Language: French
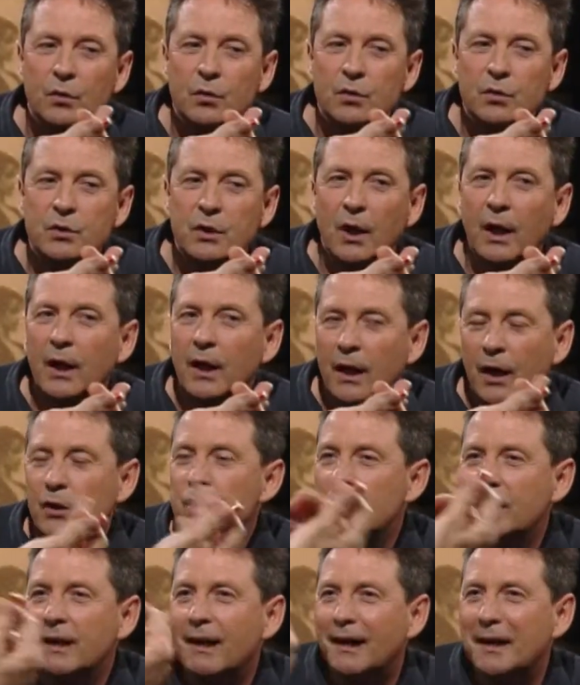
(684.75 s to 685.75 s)
totale. Ah,
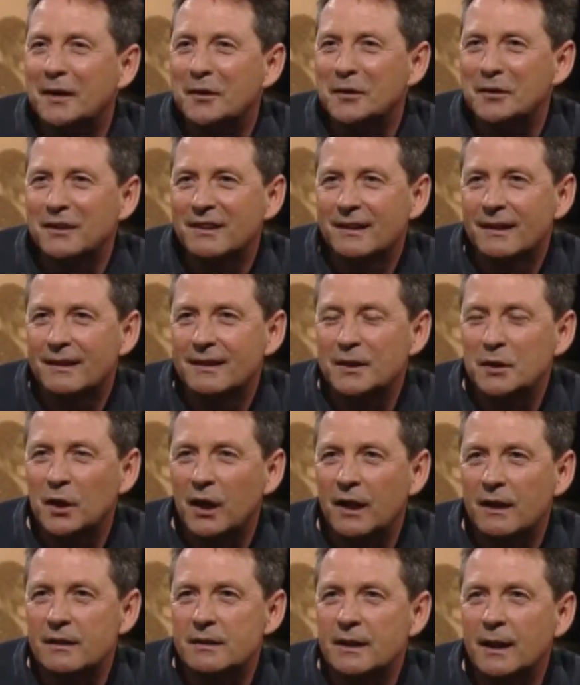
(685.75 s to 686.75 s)
intégrale.
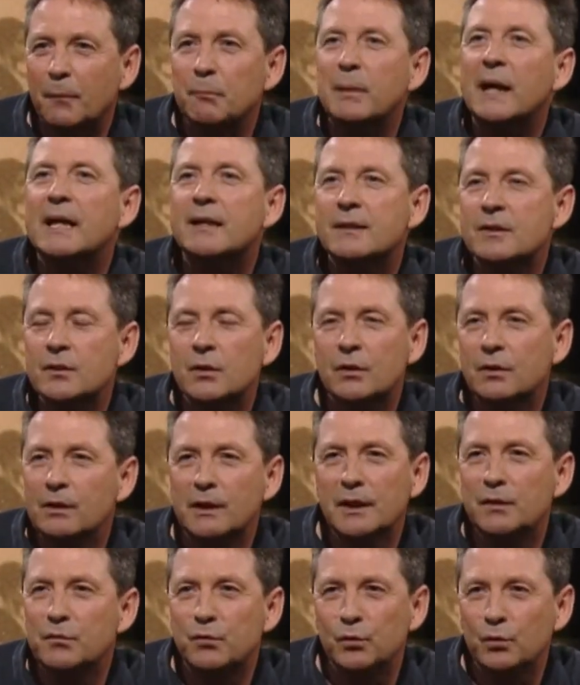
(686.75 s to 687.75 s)
intégrale. C'est-à-dire personne
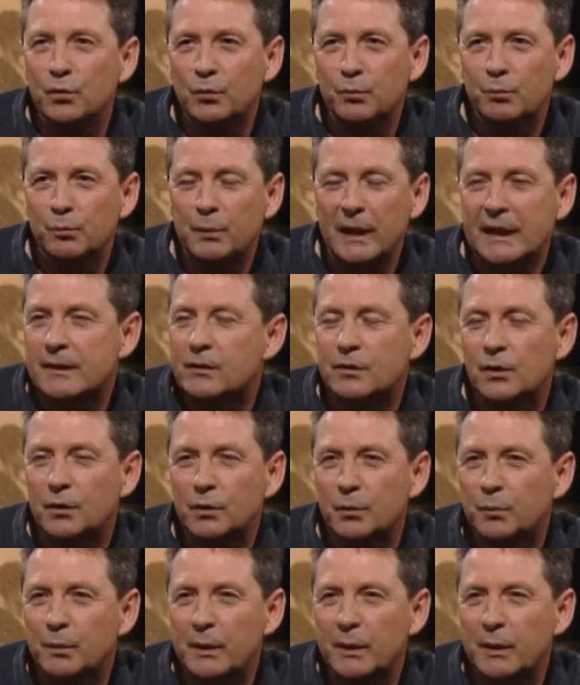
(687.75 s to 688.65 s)
n'est venu, personne,